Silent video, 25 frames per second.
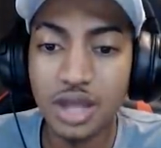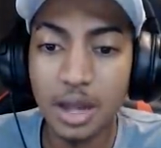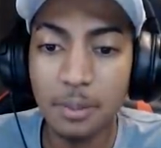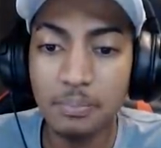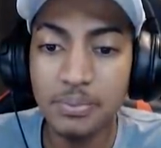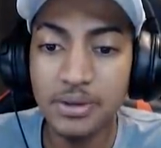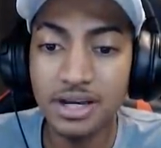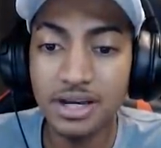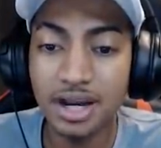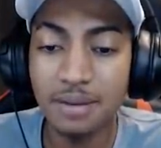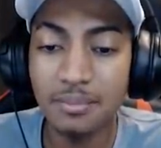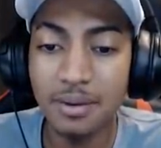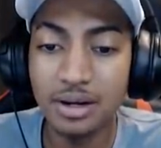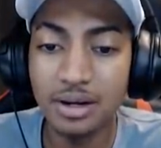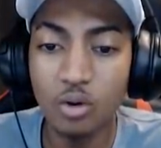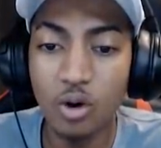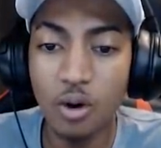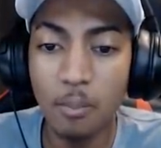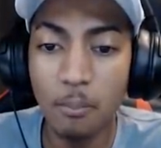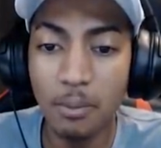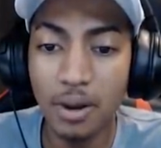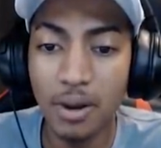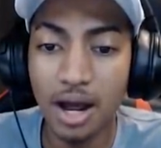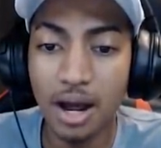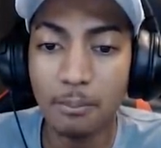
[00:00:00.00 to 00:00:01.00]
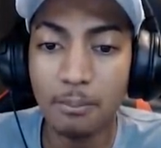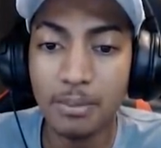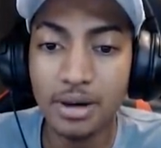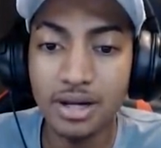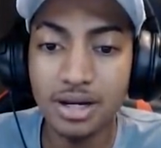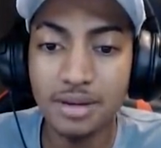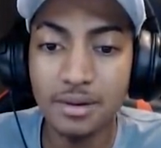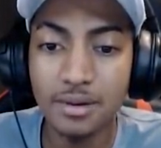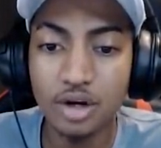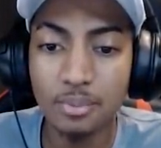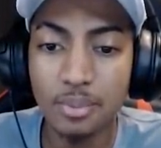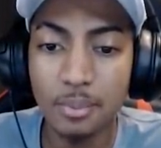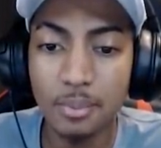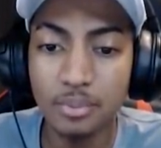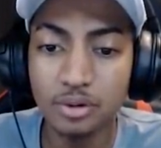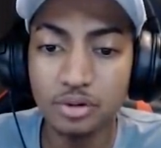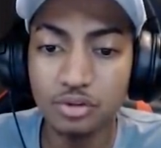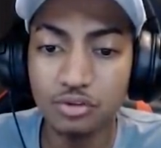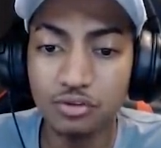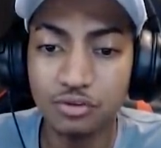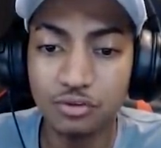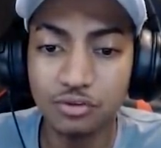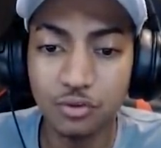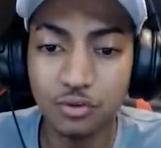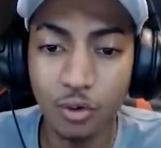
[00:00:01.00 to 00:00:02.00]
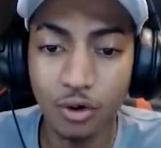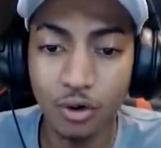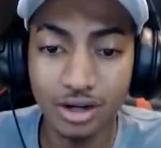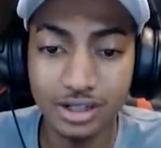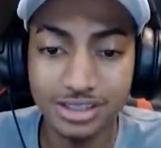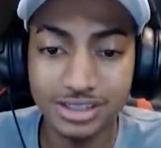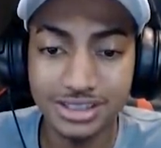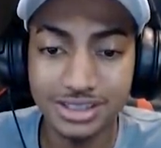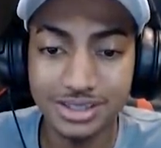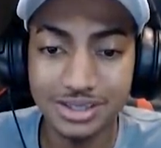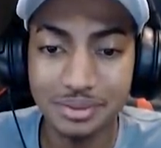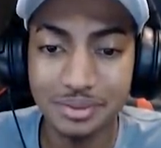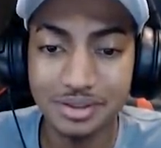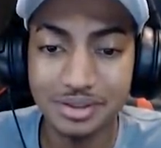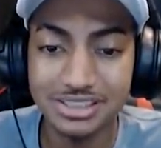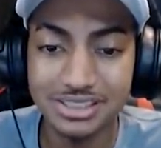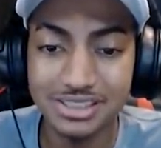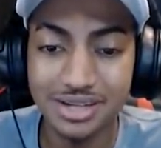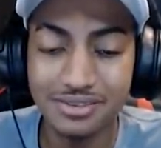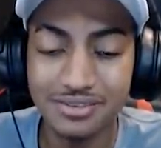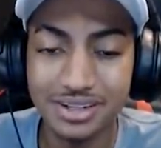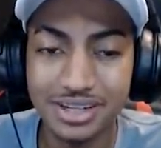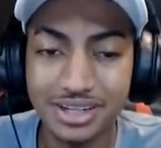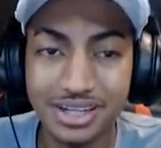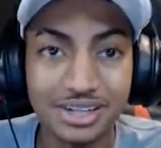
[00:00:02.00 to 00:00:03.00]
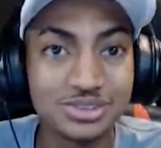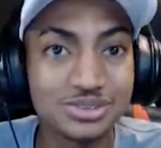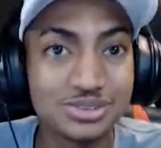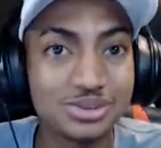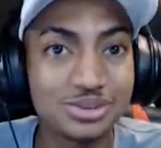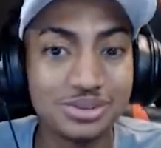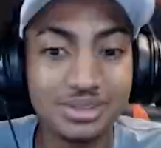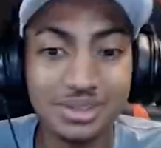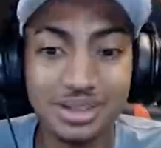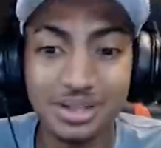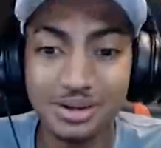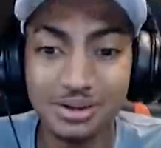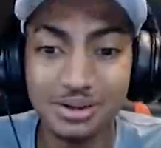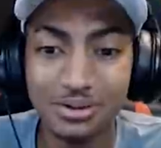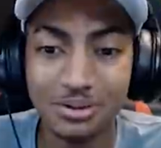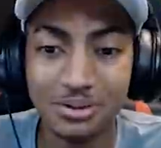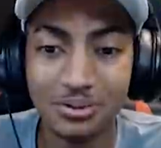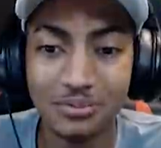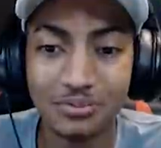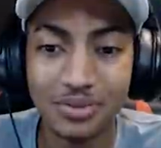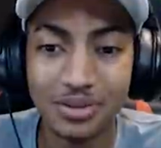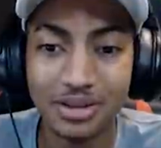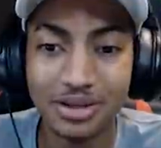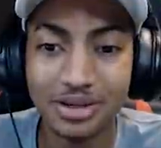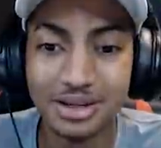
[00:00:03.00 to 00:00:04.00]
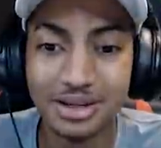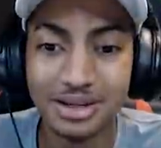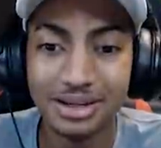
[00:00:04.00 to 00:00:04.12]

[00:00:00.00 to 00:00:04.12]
um tapinha com a manopla. Mano, a manopla é muito forte. Eu não imaginava que era isso tudo, não.